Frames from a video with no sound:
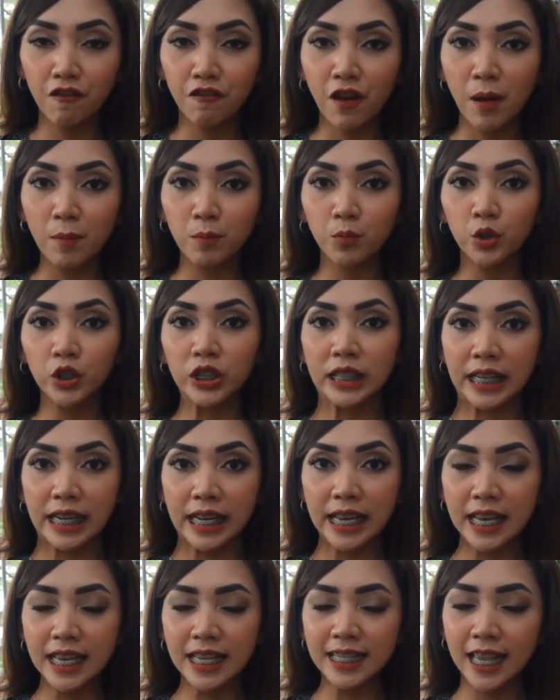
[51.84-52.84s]
Eva
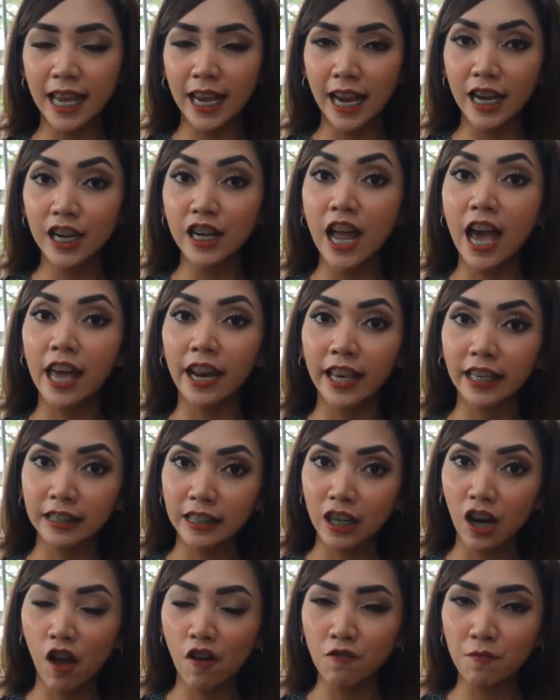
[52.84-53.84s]
Putri, saya
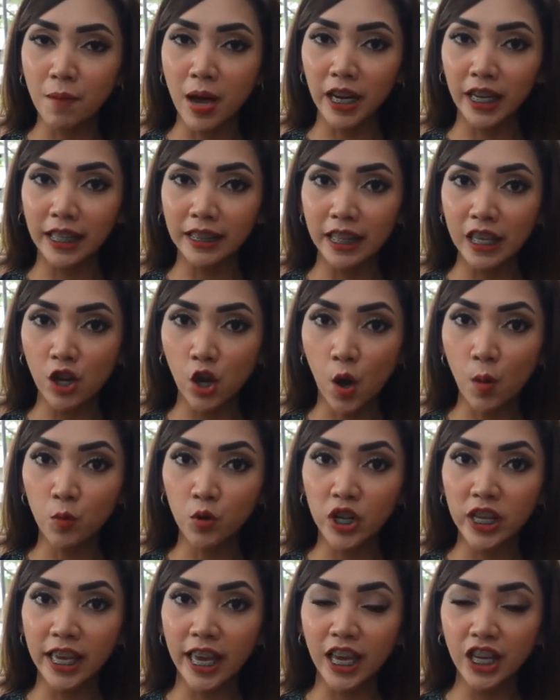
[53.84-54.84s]
Director of Marketing
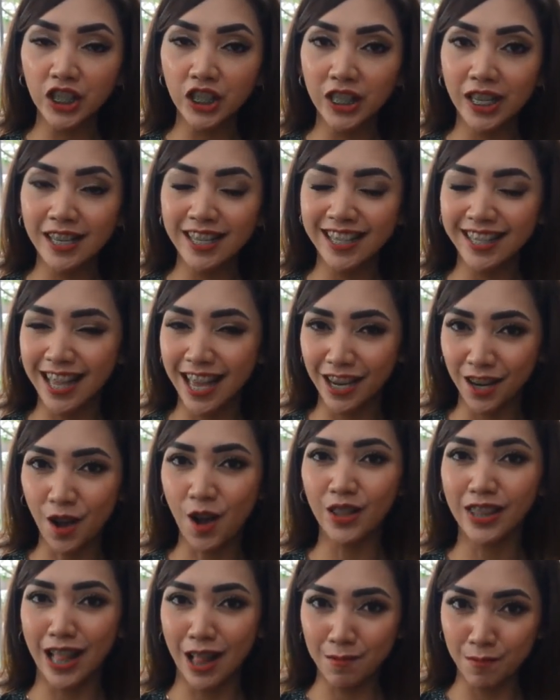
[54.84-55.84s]
Communications dari
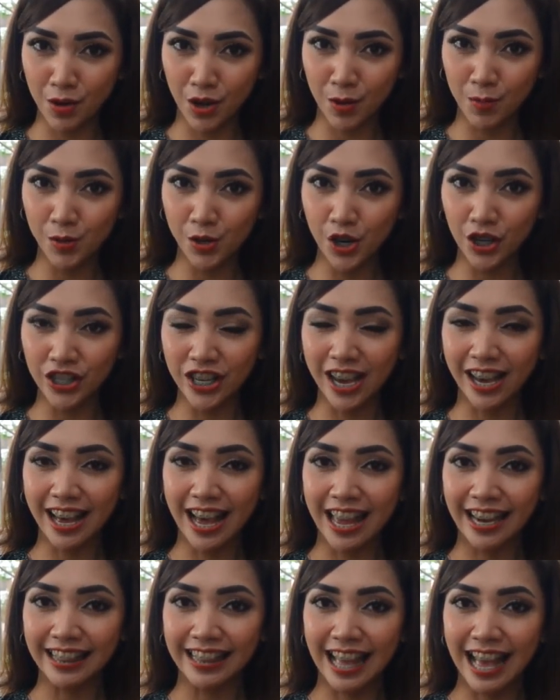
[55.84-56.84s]
Hotel Borobudur
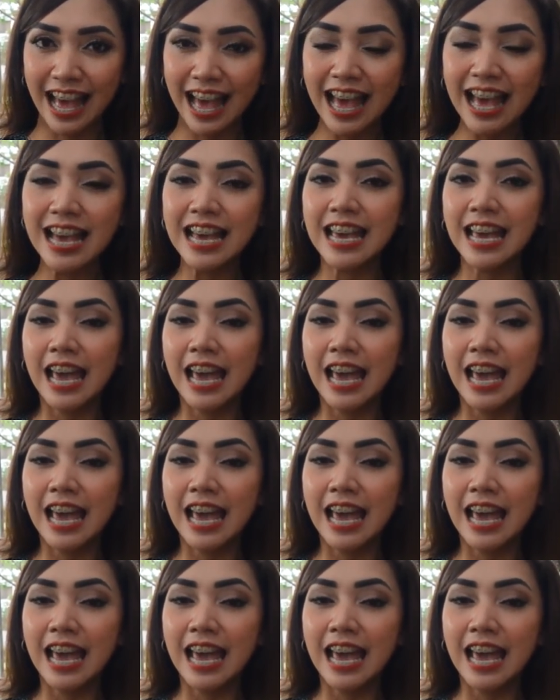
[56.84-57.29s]
Jakarta.